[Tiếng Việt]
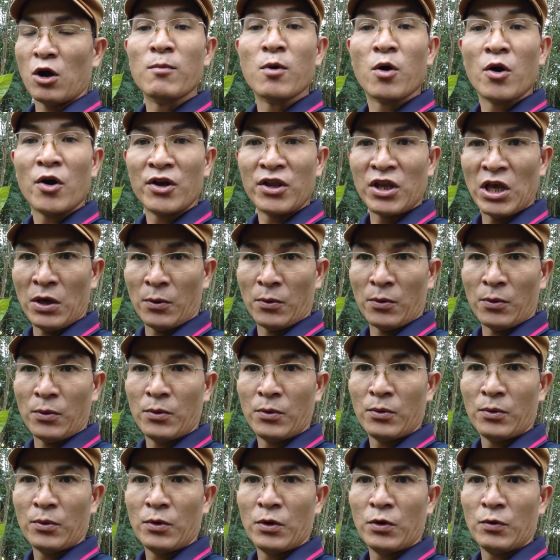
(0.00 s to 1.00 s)
đổ mồ hôi nhiều
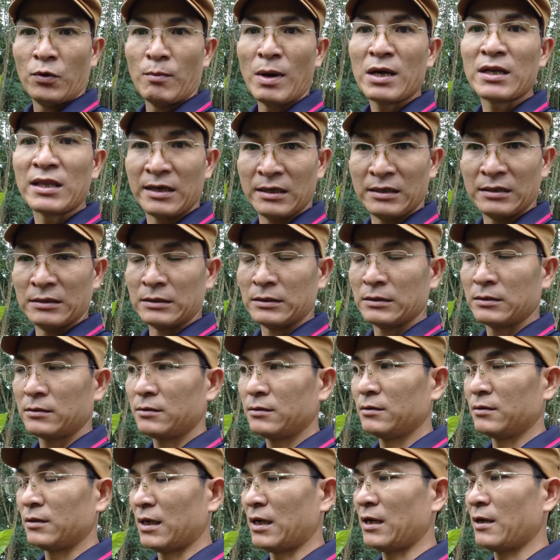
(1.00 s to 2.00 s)
bất thường
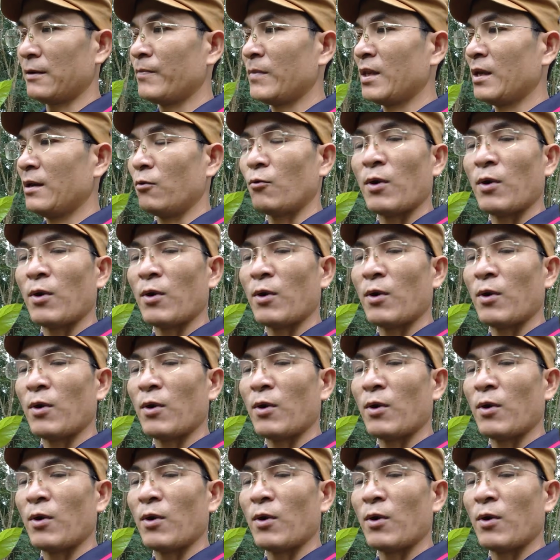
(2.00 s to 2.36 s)
đó.